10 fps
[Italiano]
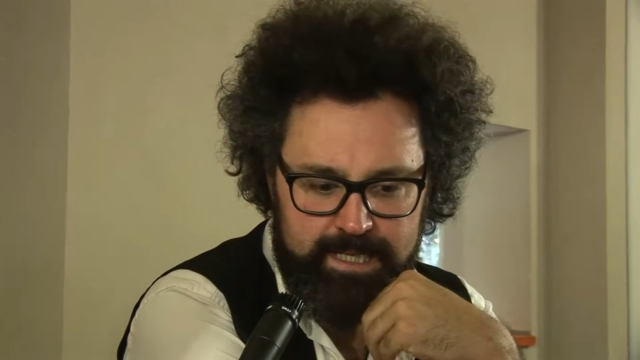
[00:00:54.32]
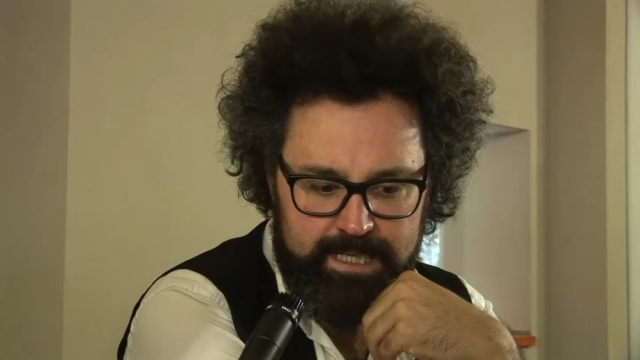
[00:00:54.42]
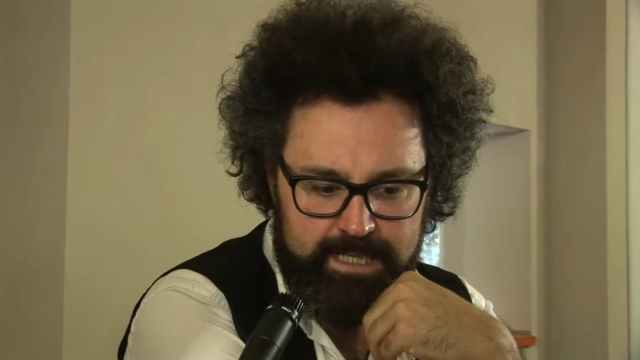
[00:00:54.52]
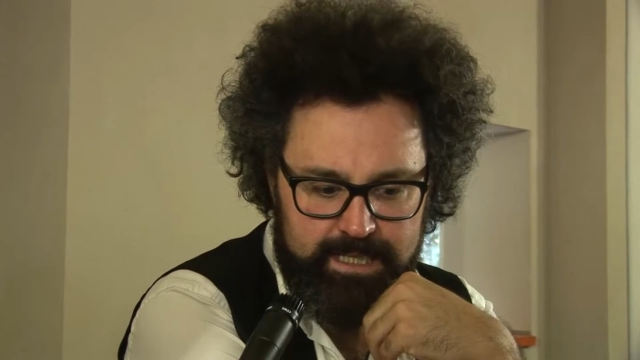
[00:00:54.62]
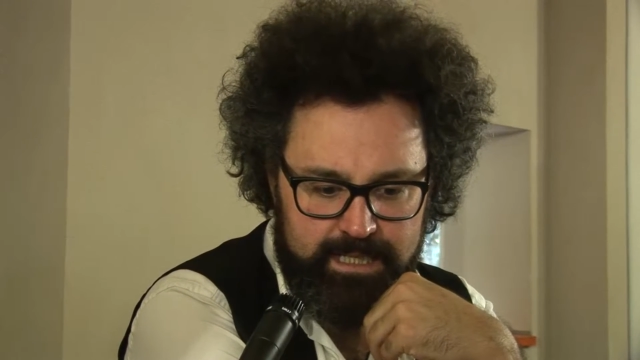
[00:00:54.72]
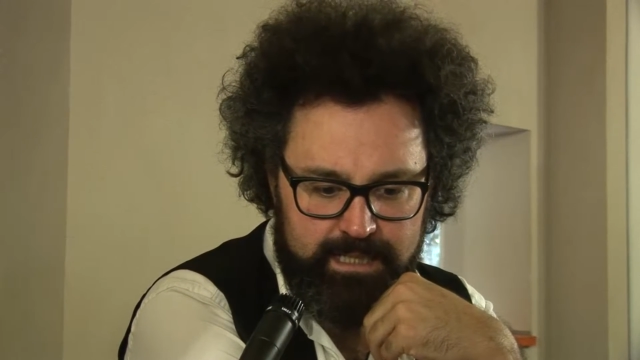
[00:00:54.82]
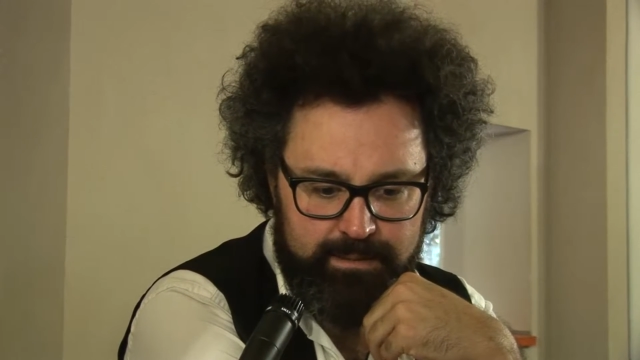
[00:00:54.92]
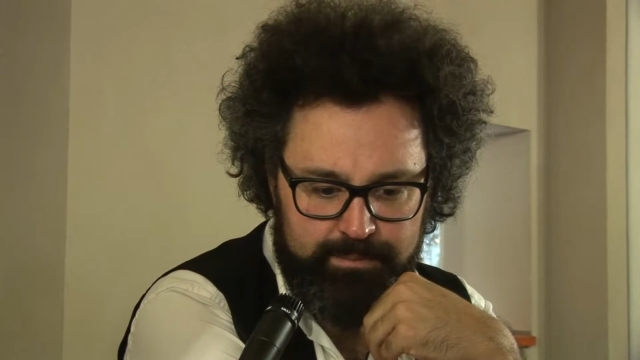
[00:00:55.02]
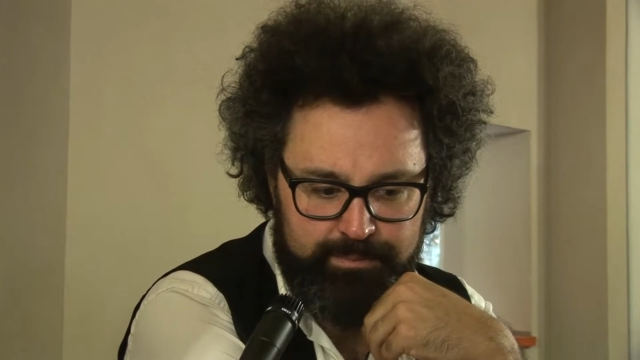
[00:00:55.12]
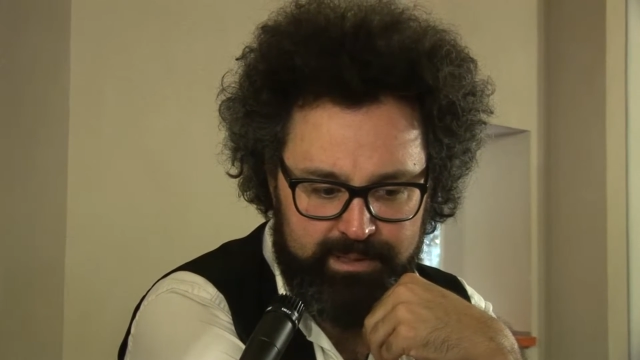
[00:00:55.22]

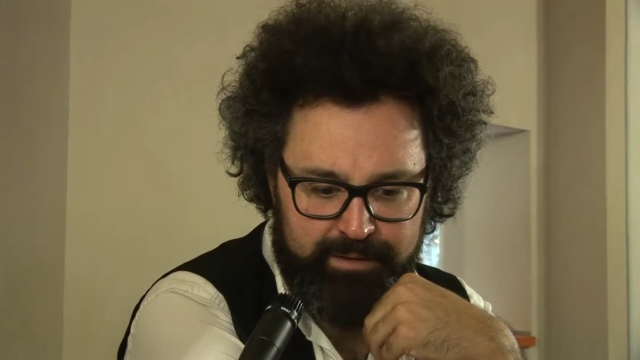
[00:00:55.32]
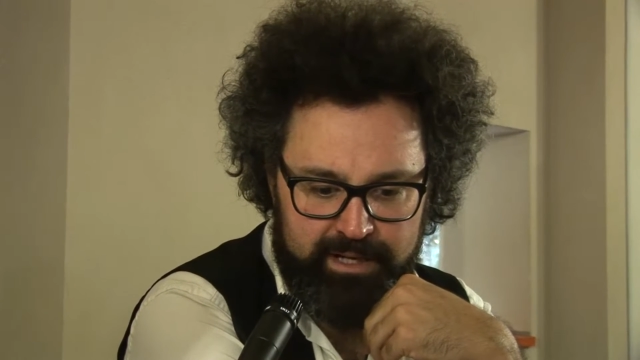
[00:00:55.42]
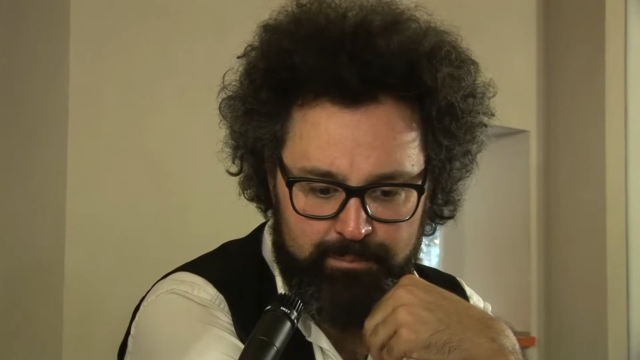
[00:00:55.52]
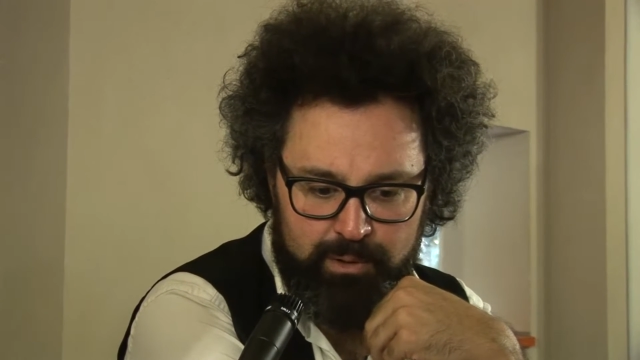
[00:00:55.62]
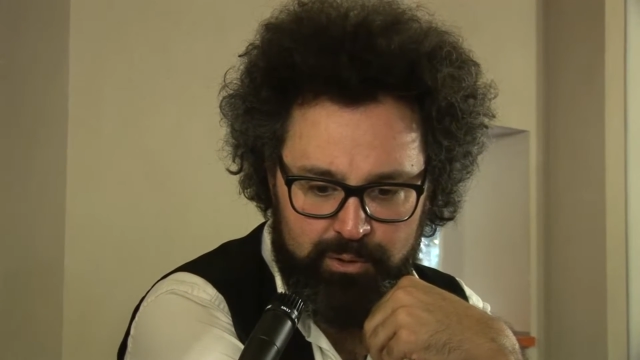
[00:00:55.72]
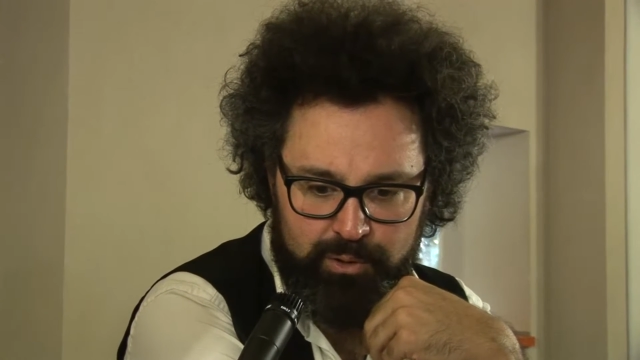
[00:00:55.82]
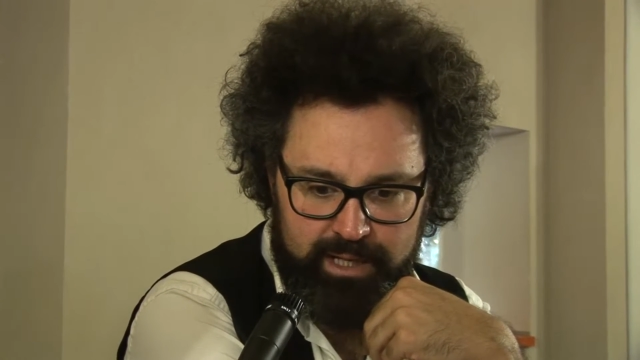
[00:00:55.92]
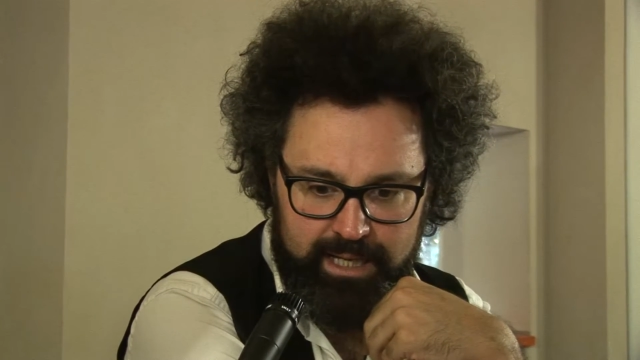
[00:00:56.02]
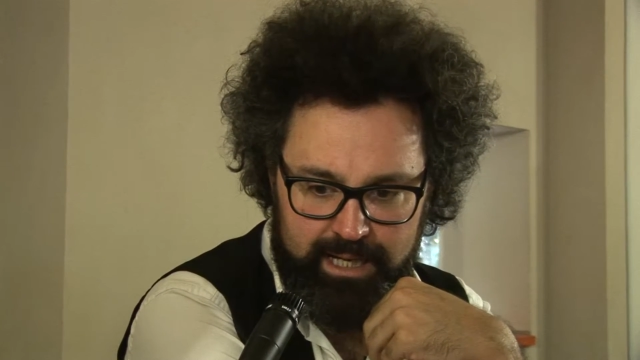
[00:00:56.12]
eh, per fare in modo che